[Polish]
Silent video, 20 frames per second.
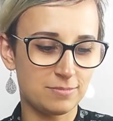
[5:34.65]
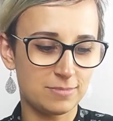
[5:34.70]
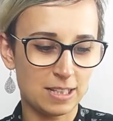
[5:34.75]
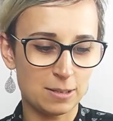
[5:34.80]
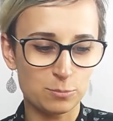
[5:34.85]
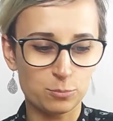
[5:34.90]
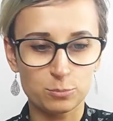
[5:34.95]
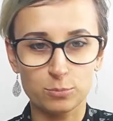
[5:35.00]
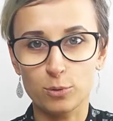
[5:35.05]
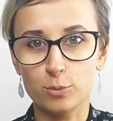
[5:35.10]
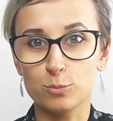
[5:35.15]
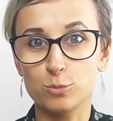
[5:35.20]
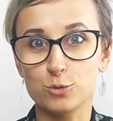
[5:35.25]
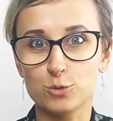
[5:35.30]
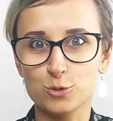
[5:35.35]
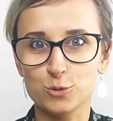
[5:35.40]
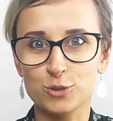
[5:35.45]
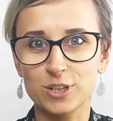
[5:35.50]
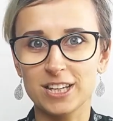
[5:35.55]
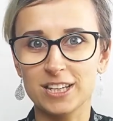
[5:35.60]
tam
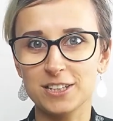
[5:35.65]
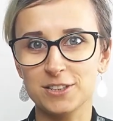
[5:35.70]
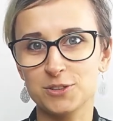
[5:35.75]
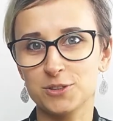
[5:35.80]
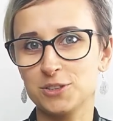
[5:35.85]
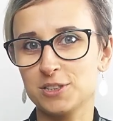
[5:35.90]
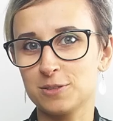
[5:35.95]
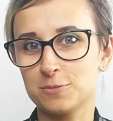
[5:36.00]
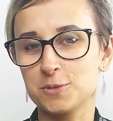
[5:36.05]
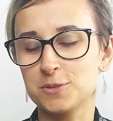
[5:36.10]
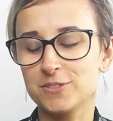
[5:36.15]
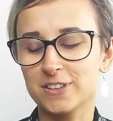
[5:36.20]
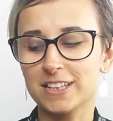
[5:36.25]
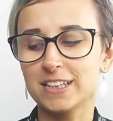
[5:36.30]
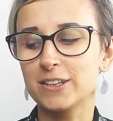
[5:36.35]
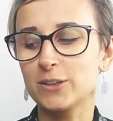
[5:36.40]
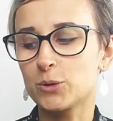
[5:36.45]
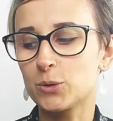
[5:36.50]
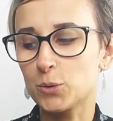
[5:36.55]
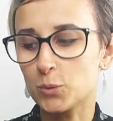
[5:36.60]
pobuszuję i coś sobie
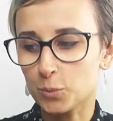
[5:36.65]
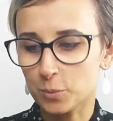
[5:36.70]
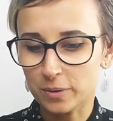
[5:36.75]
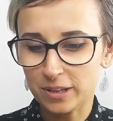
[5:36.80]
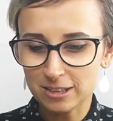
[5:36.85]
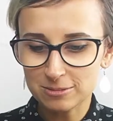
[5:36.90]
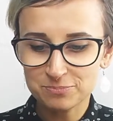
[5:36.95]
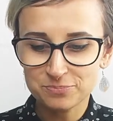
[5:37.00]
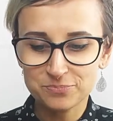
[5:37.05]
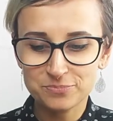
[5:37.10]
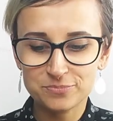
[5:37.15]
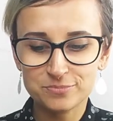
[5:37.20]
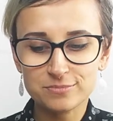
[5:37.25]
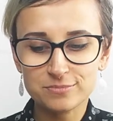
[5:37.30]
fajnego kupię.